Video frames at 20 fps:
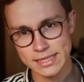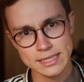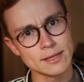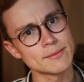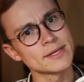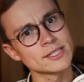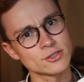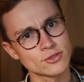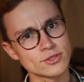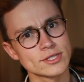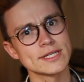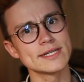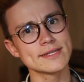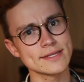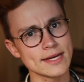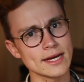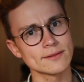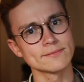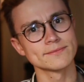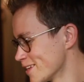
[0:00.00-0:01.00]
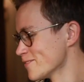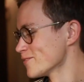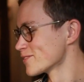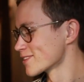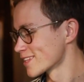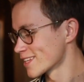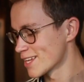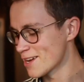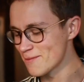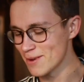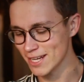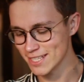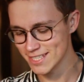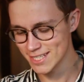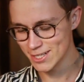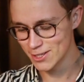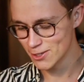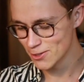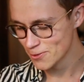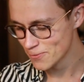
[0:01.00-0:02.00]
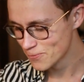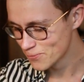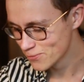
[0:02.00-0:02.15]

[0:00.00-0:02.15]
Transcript: Ça va être utile ça Non merci Glo.